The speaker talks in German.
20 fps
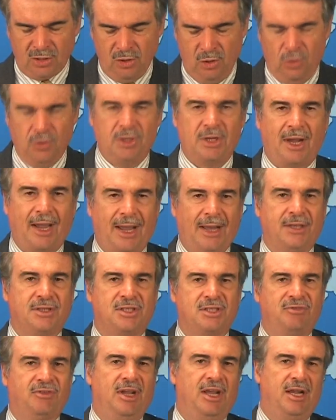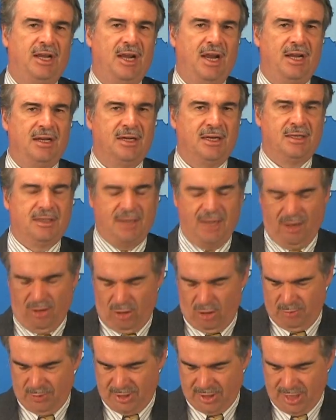und Rechtswege in der
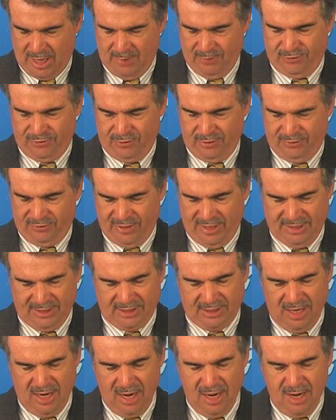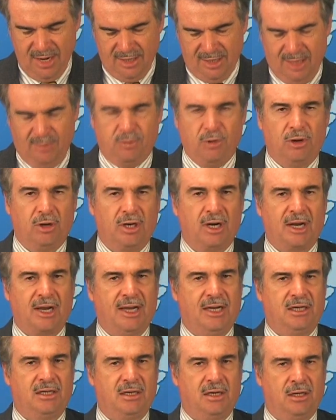Terrorbekämpfung fest, die
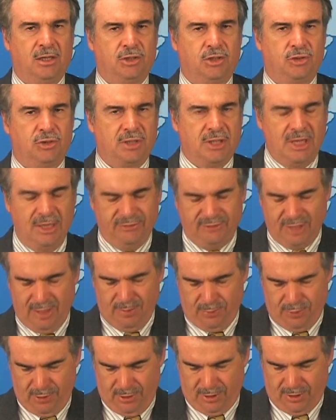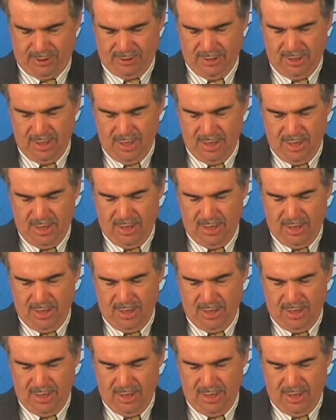Bürgerrechtler zutiefst empören,